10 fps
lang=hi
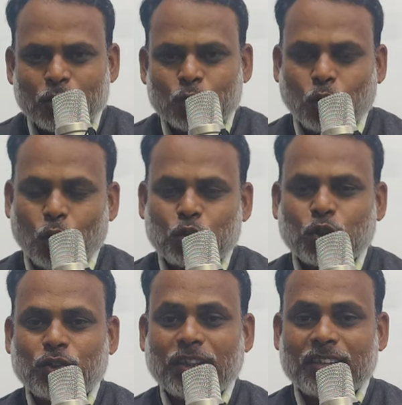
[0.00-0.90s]

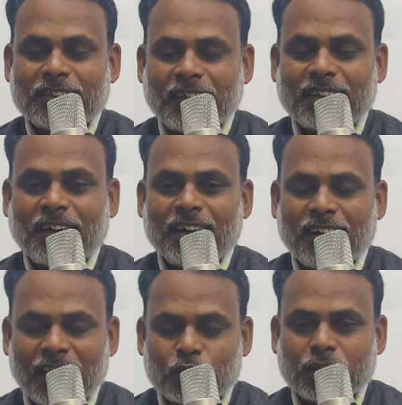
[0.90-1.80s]
दो का
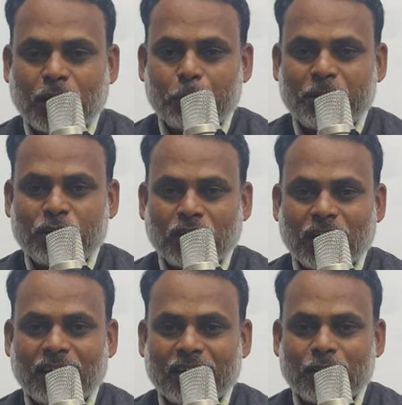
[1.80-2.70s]
लक्ष्य का पीछा
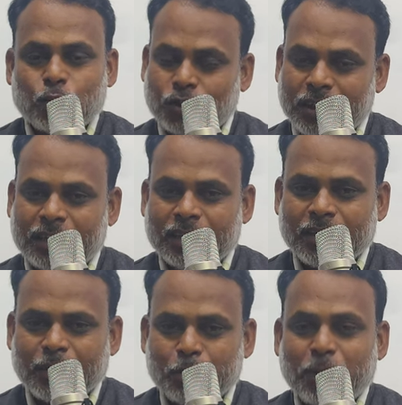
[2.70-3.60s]
करने उतरी
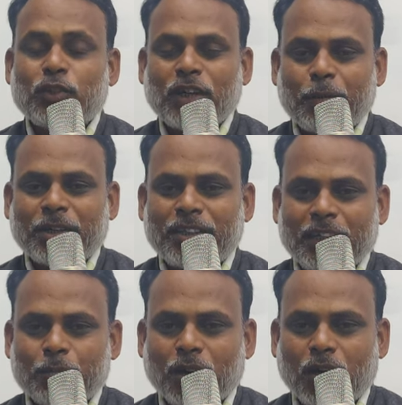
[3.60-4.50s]
पंजाब की
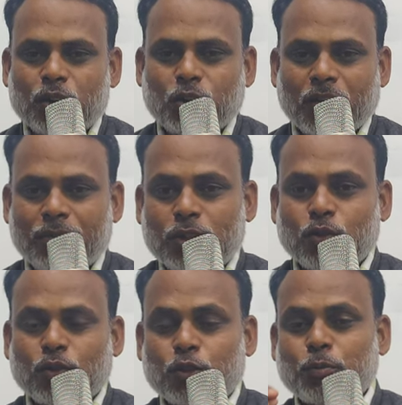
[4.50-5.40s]
टीम और जॉनी वेस्टो
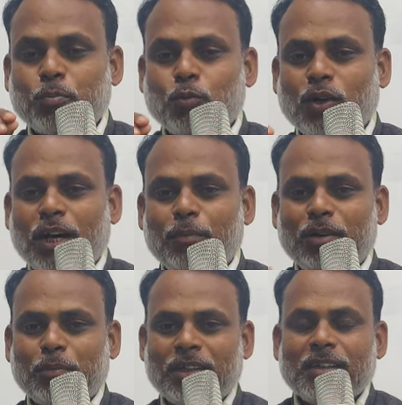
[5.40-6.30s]
ने उस मुकाबले
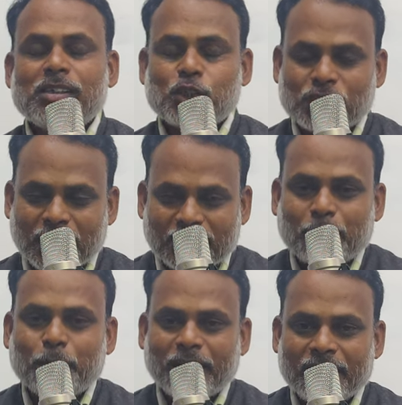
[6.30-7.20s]
में
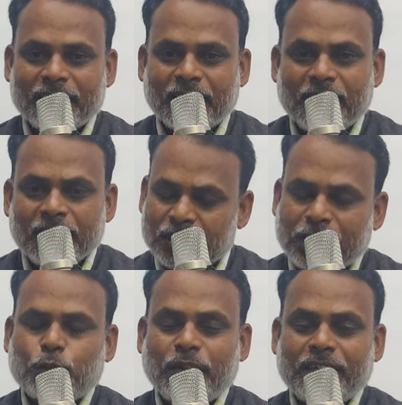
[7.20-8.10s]
शतक बना दिया टी
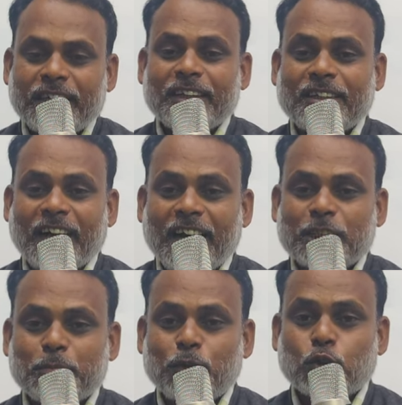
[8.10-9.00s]
ट्वेंटी के
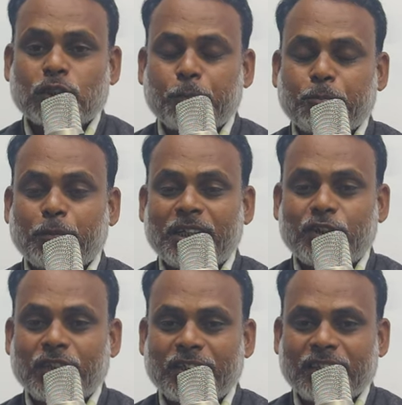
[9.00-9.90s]
इतिहास में वो सबसे बड़ी
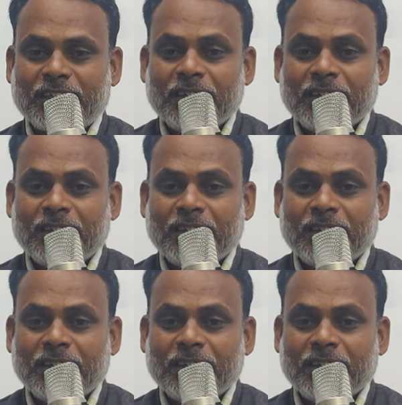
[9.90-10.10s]
जीत थी